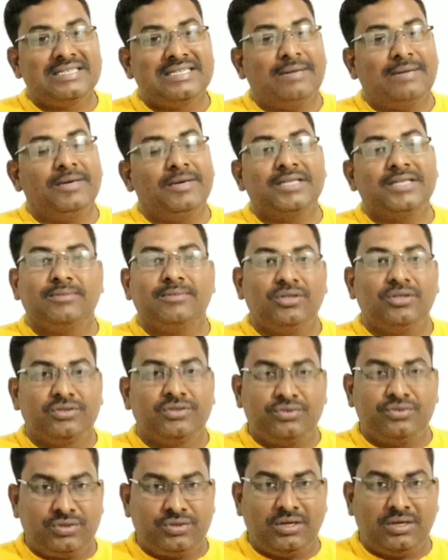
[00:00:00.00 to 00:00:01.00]
సమాజంలో
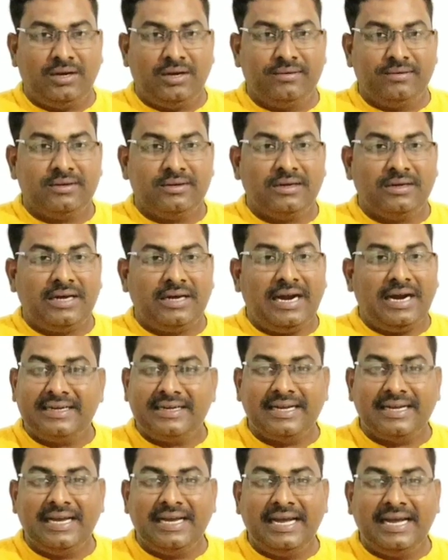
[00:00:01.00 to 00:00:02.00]
చూస్తున్నాం
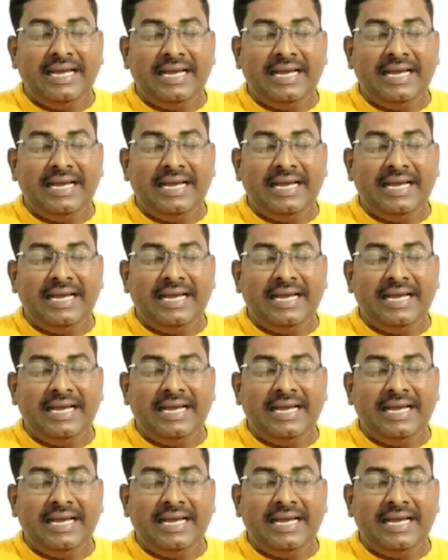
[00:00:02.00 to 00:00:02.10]
అంటే